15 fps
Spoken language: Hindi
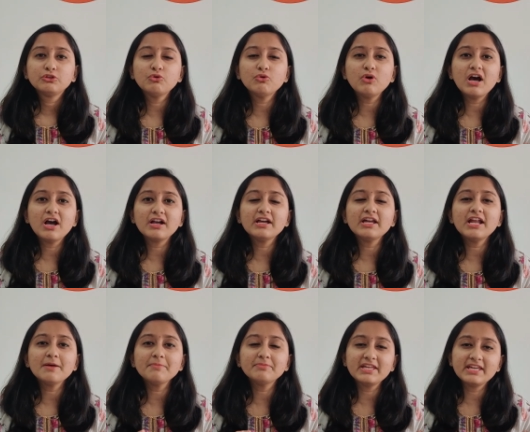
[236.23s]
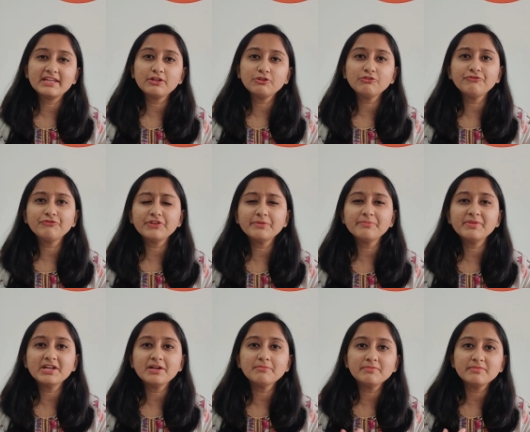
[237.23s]
तो अगर आप देखें तो फिर
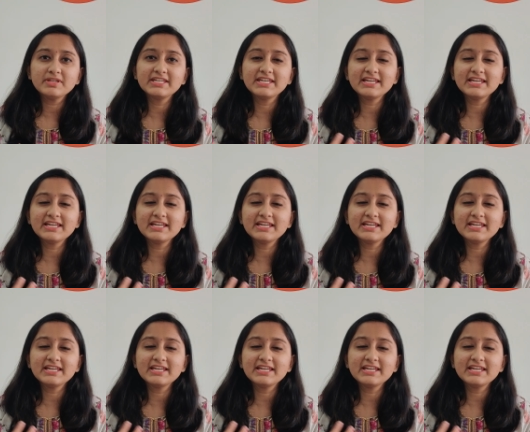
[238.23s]
भी हम